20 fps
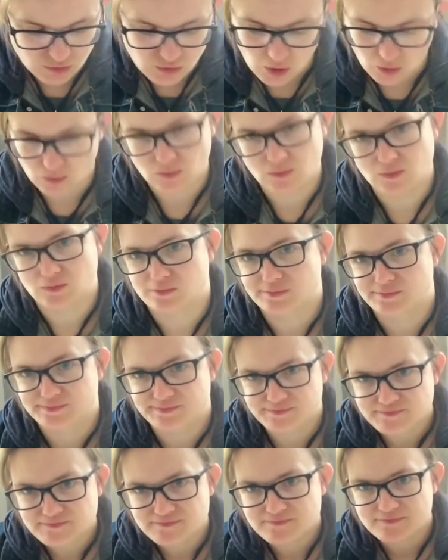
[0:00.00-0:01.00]
Non.
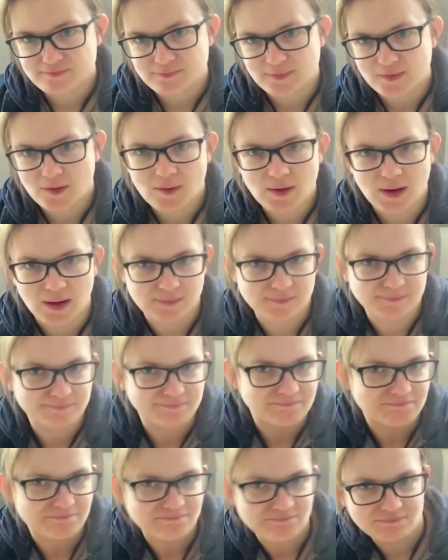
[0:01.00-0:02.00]
Voilà.
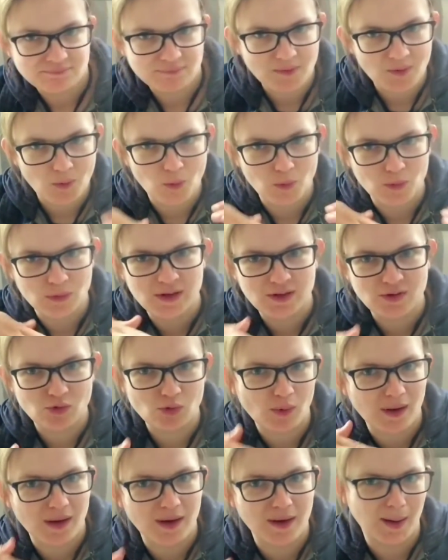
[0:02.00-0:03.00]
On est
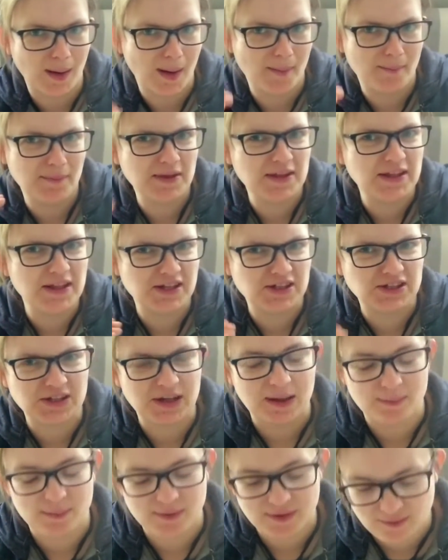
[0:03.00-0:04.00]
sur un,
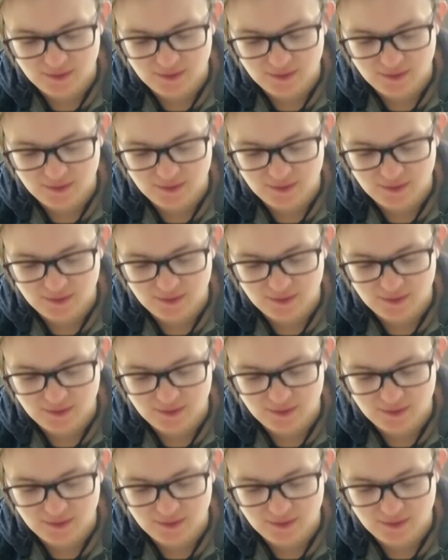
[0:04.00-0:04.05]
mi-déchirable.